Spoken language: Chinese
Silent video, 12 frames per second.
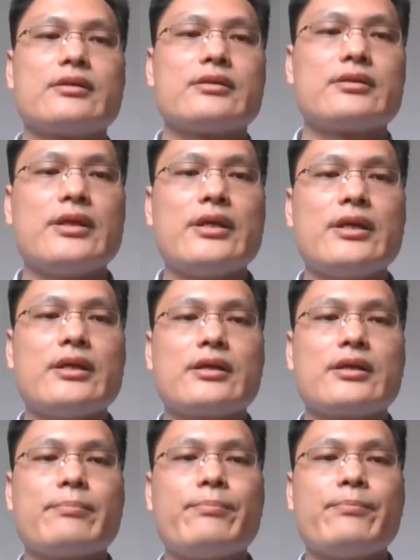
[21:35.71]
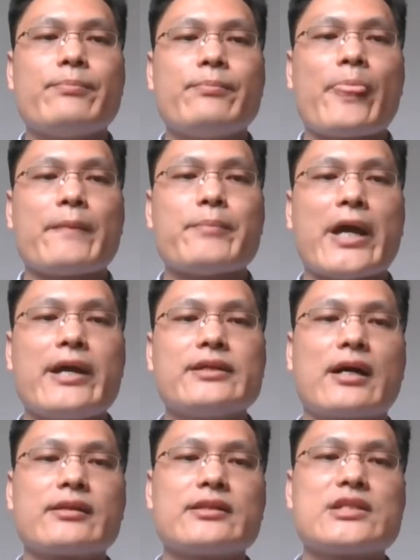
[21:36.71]
和我们中国的大人物
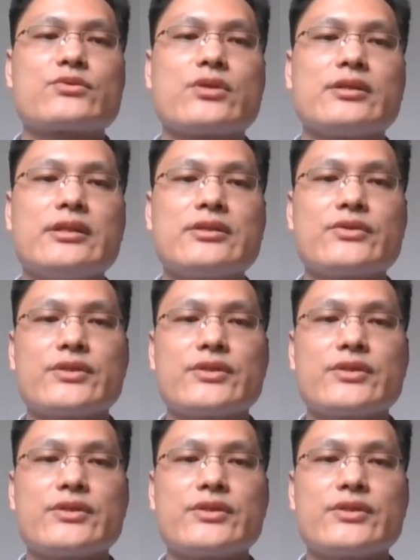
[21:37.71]
回想起